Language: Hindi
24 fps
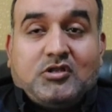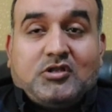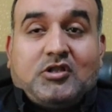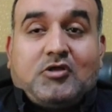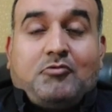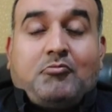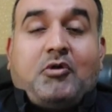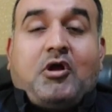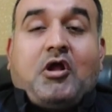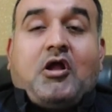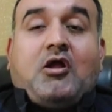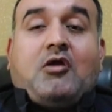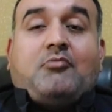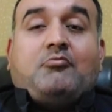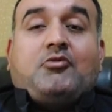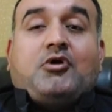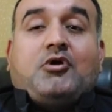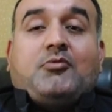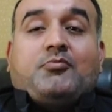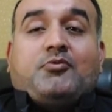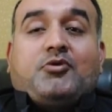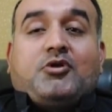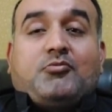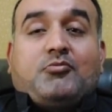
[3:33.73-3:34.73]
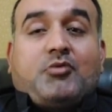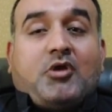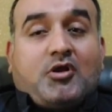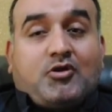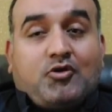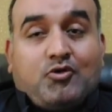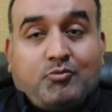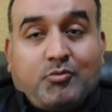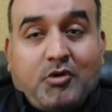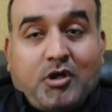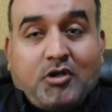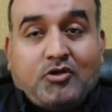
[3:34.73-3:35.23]
तमाम अपने
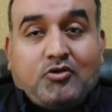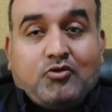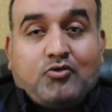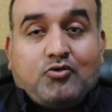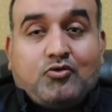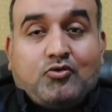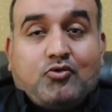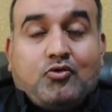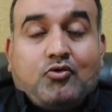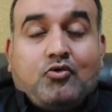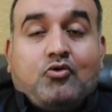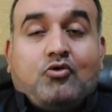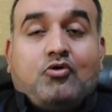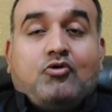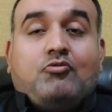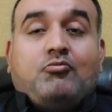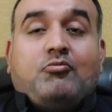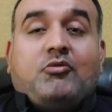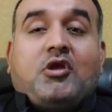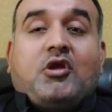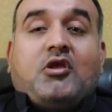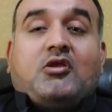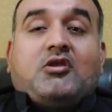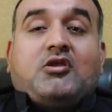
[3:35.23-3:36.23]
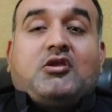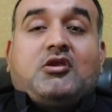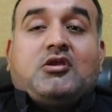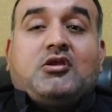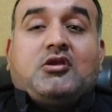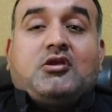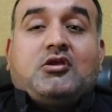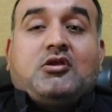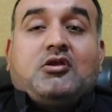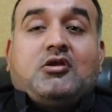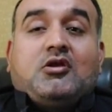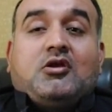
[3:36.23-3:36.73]
बहनों भाइयों को मैं ये
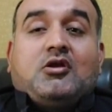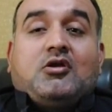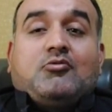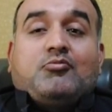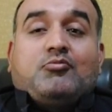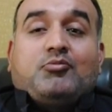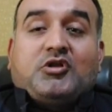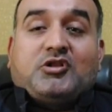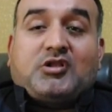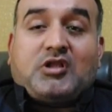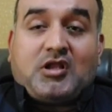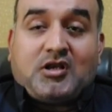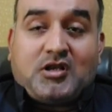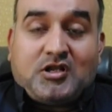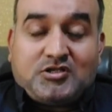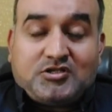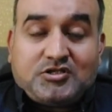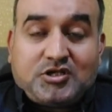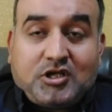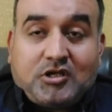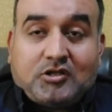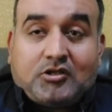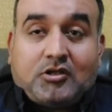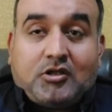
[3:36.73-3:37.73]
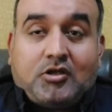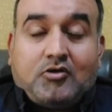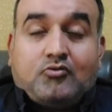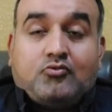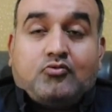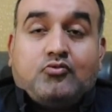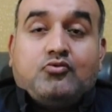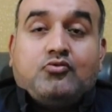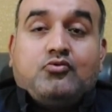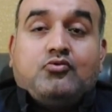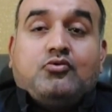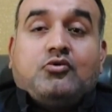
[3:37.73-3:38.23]
बताना चाहता
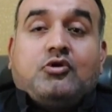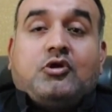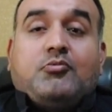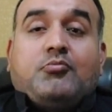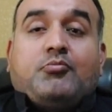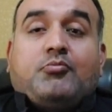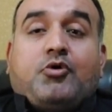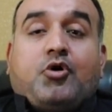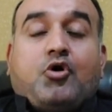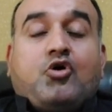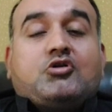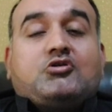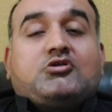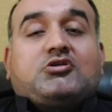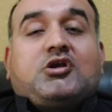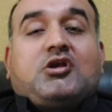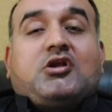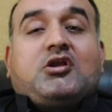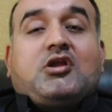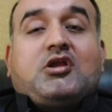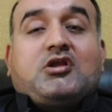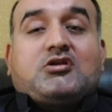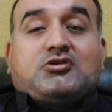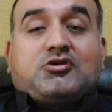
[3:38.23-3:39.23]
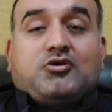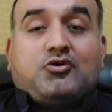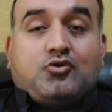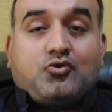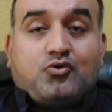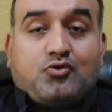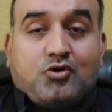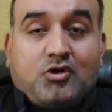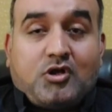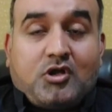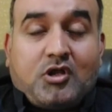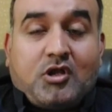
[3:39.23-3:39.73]
हूँ कि बहुत सारे ऐसे
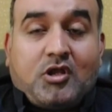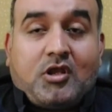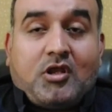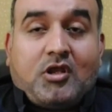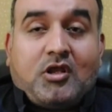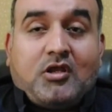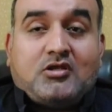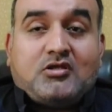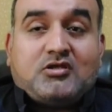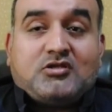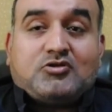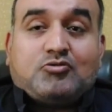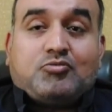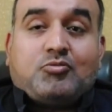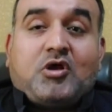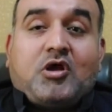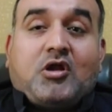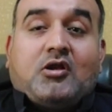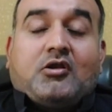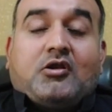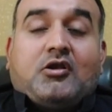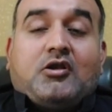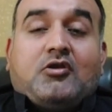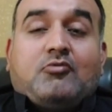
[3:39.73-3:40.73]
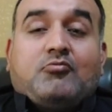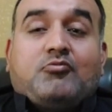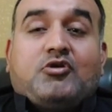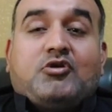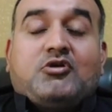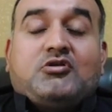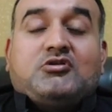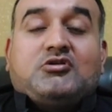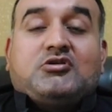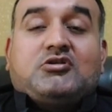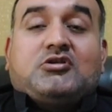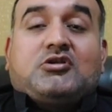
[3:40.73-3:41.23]
लोग हैं इस मार्केट
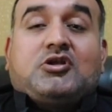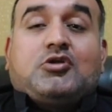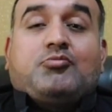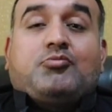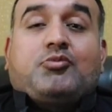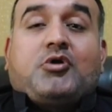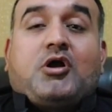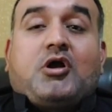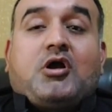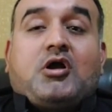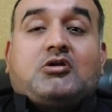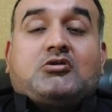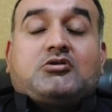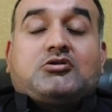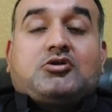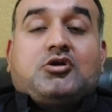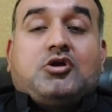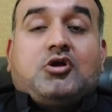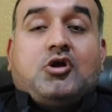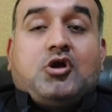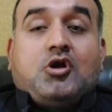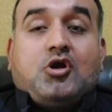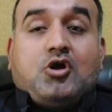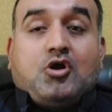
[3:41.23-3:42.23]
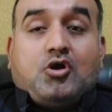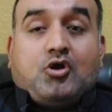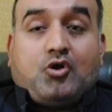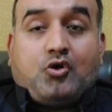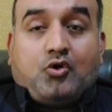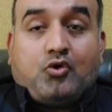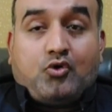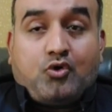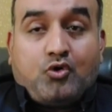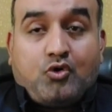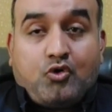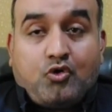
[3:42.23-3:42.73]
में जिनके पास
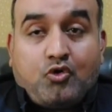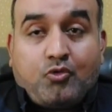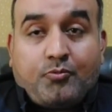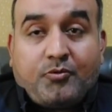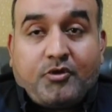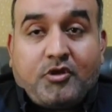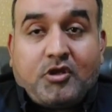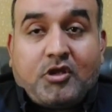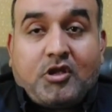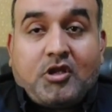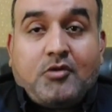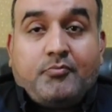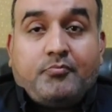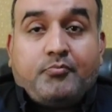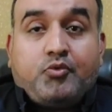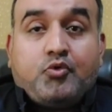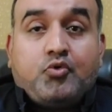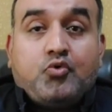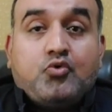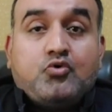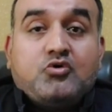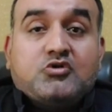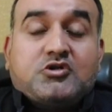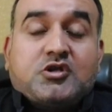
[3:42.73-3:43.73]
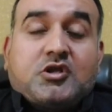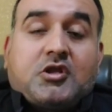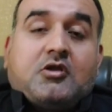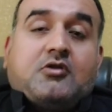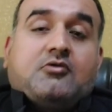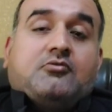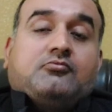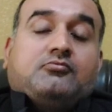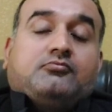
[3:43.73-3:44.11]
करोड़ों रुपए के पूल्स हैं